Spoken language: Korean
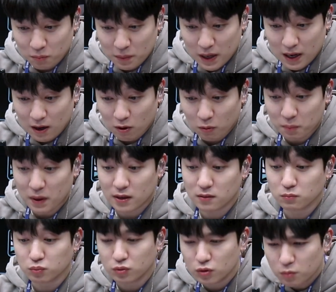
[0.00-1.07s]
오빠
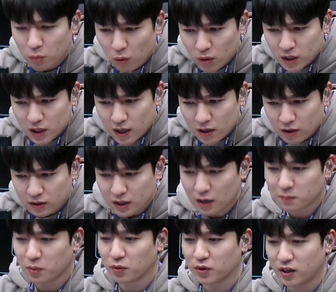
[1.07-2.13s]
오빠는 물복이에요
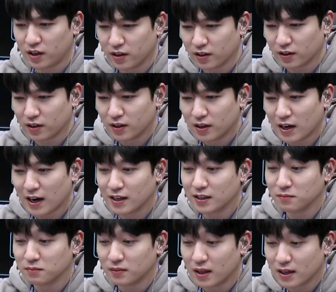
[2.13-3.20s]
딱복이에요
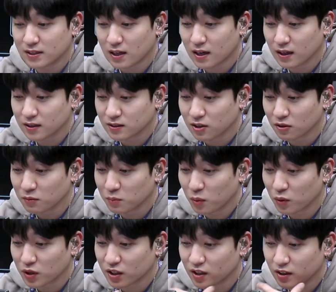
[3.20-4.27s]
아님 내 사랑
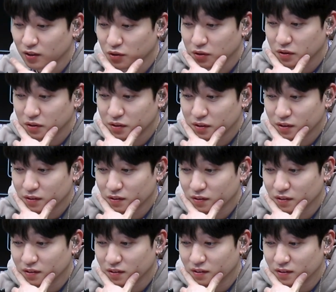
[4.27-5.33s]
정복이에요
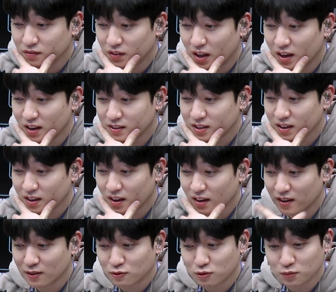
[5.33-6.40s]
어 내
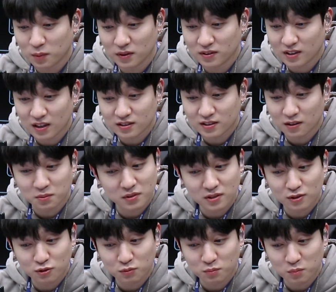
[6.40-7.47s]
생에 두 번 다시
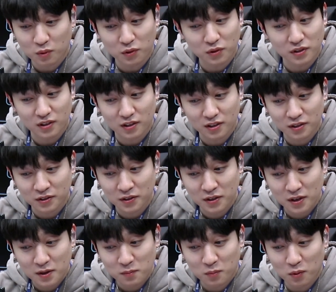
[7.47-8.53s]
없을 축복이에요
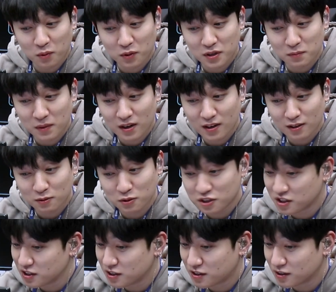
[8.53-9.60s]
보기만 해도
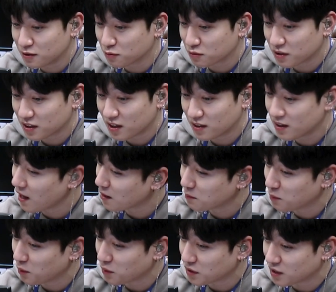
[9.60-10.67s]
실실 웃게 되는
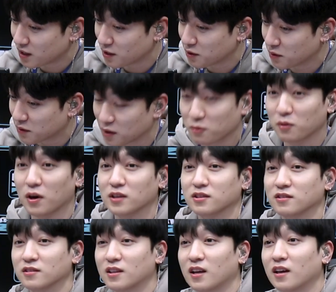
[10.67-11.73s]
행복이에요라고
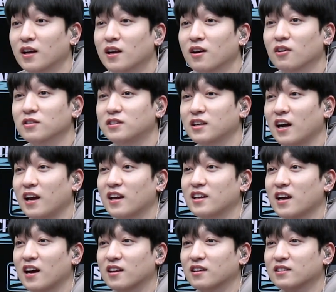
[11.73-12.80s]
하셨는데 어 네가
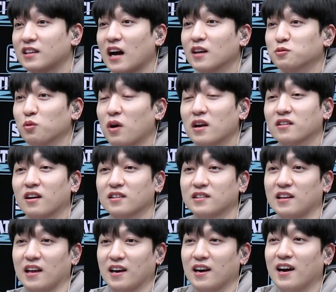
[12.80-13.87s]
얘기하는 거 다 좋아하는 것
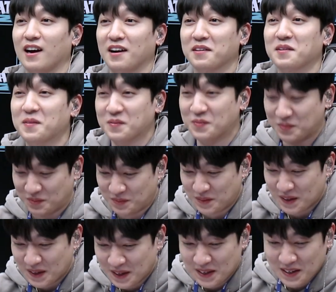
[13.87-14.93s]
같다 내가 음,
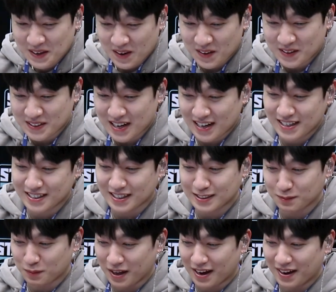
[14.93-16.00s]
어 그게 아닐까
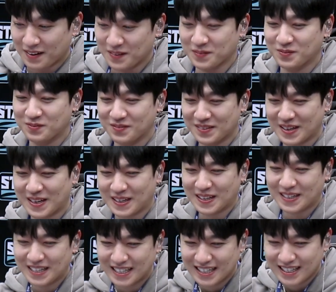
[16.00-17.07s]
싶다 음
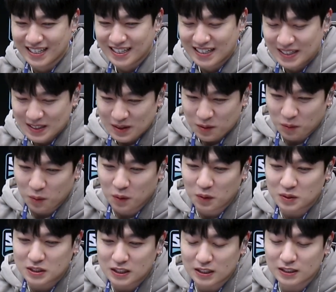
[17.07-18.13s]

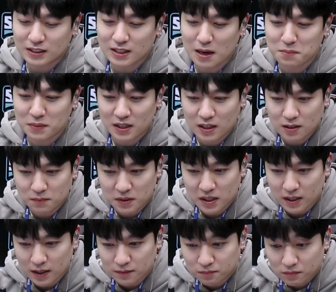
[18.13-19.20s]
5731님이